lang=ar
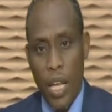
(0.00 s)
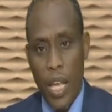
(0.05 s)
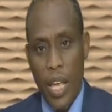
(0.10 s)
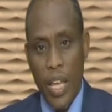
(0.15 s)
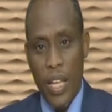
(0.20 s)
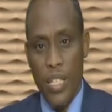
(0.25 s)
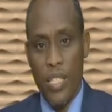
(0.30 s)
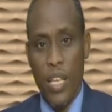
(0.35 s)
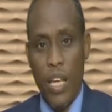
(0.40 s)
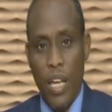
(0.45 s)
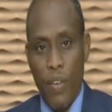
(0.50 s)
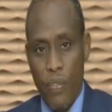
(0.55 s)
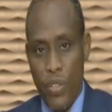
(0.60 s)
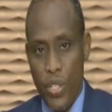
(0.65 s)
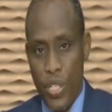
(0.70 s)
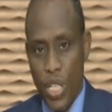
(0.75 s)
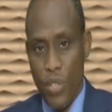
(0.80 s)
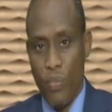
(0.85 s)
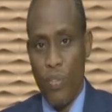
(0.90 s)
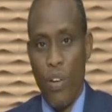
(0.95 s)
إحصاء فيه
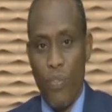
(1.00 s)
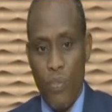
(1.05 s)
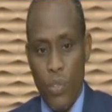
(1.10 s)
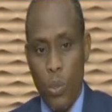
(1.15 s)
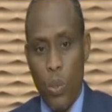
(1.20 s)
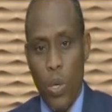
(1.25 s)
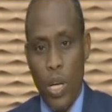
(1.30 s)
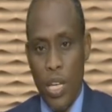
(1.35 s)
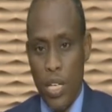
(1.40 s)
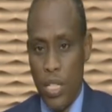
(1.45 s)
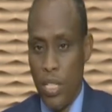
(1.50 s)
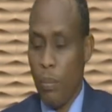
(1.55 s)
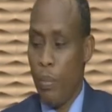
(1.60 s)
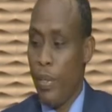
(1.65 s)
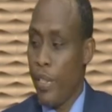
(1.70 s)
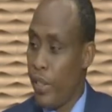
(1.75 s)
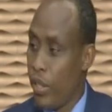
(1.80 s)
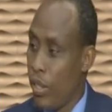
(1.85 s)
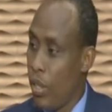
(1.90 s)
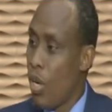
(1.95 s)
شفافية
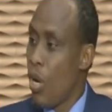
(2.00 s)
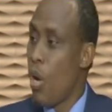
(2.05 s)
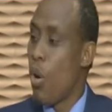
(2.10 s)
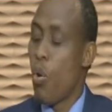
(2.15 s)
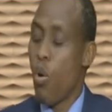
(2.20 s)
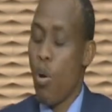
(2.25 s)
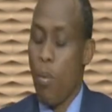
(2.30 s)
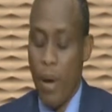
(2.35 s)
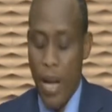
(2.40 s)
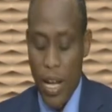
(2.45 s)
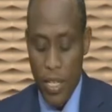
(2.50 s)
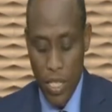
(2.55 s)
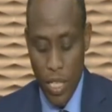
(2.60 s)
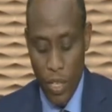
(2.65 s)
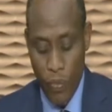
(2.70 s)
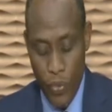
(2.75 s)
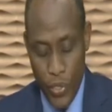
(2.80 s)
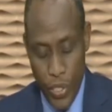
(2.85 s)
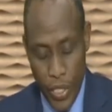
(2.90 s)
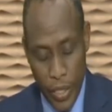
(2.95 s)
وكريديبيليتي هو ما حصل
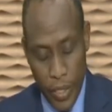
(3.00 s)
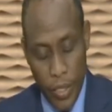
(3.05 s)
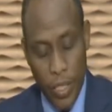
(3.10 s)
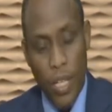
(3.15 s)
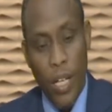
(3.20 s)
في تشاد